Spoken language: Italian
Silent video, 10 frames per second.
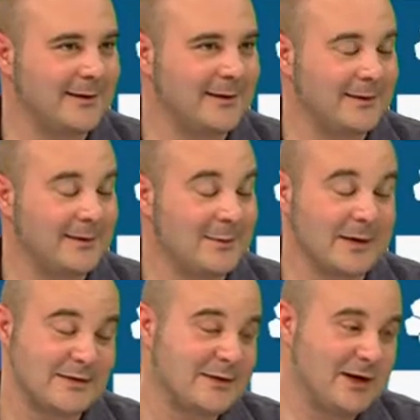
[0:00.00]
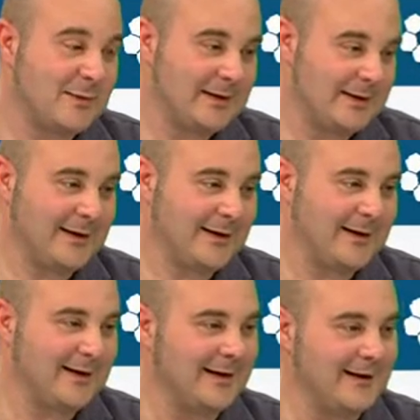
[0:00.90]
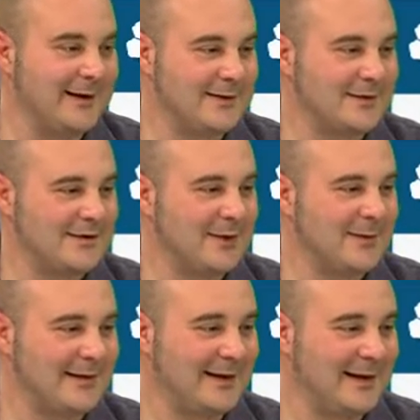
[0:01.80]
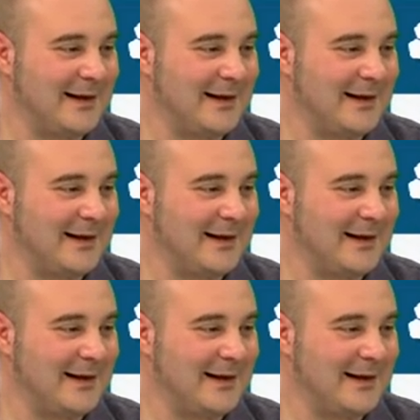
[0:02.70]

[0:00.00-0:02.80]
così eh, tanto ma sinceramente, sinceramente